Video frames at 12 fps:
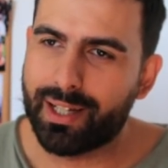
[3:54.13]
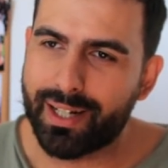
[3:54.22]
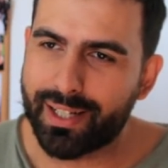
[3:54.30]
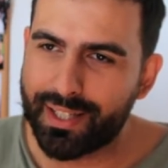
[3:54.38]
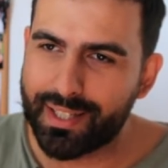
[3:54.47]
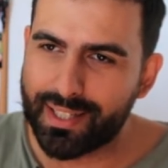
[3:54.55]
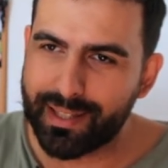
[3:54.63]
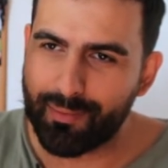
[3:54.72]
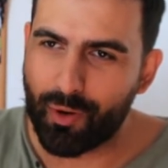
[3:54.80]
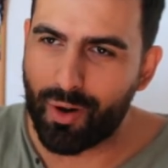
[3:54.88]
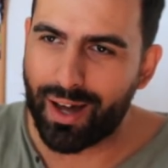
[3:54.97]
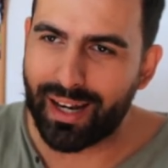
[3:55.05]

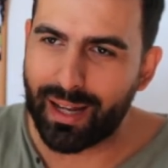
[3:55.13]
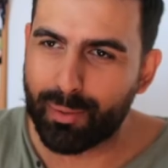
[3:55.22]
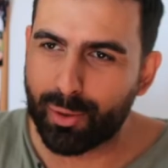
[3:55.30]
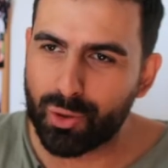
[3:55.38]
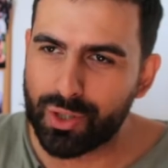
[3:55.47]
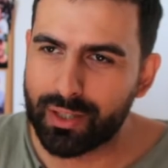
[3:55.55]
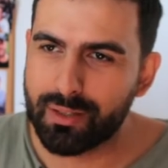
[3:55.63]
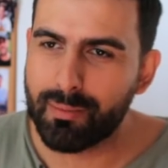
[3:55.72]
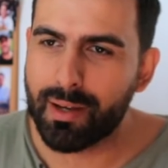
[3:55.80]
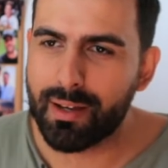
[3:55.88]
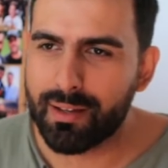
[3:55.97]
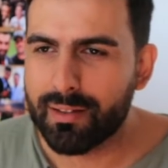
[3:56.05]
carissimo, alla
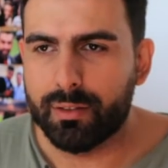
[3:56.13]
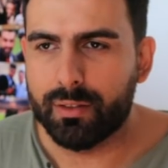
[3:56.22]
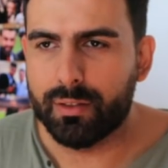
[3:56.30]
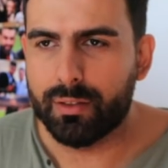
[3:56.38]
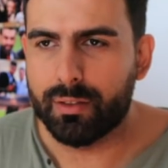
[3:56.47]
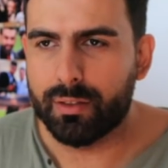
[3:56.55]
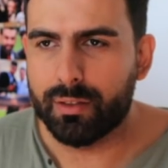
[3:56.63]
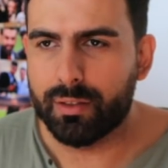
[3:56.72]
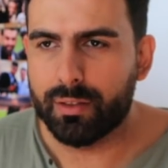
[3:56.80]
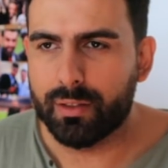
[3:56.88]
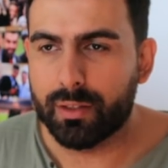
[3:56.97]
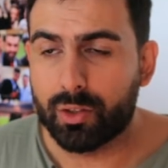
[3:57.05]
prossima.
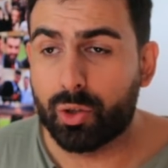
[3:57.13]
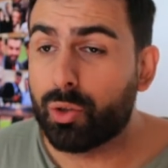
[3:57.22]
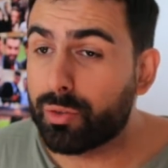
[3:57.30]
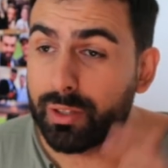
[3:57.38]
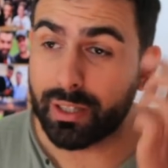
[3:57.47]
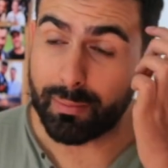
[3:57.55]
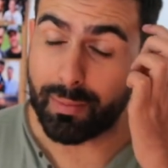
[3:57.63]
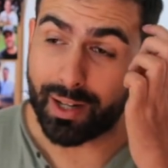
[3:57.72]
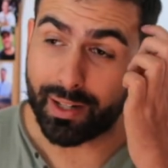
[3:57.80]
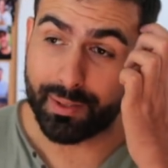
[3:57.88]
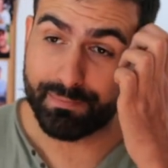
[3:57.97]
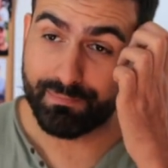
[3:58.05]
Eh, Conti
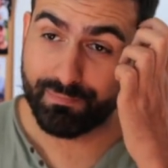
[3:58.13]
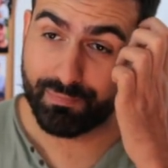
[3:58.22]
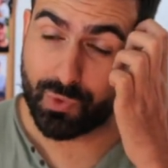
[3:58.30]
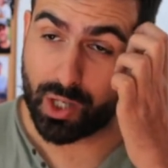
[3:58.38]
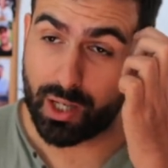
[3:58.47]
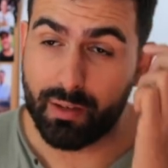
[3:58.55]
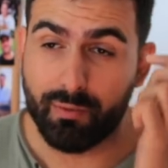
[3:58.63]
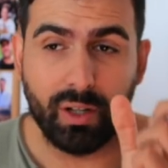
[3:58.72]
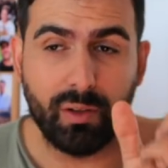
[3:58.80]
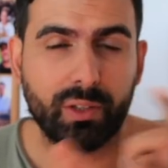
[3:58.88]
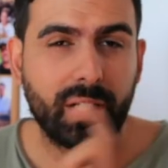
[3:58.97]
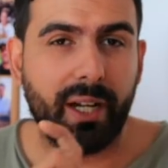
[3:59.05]
rimane, cioè
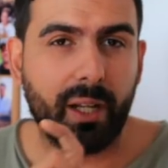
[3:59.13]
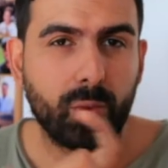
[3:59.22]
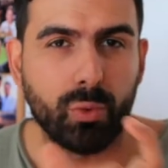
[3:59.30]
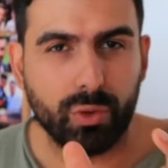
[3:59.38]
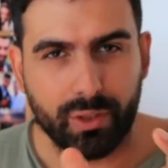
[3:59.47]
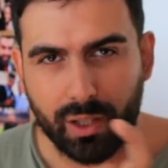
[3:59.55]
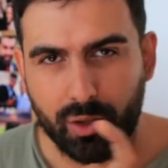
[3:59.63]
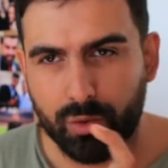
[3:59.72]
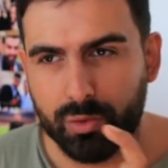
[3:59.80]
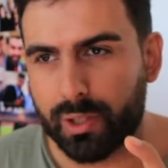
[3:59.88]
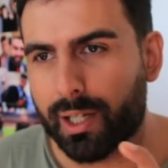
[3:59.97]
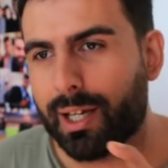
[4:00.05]
volevo tenere uno tra
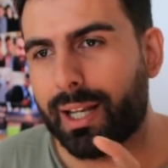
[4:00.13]
Conti e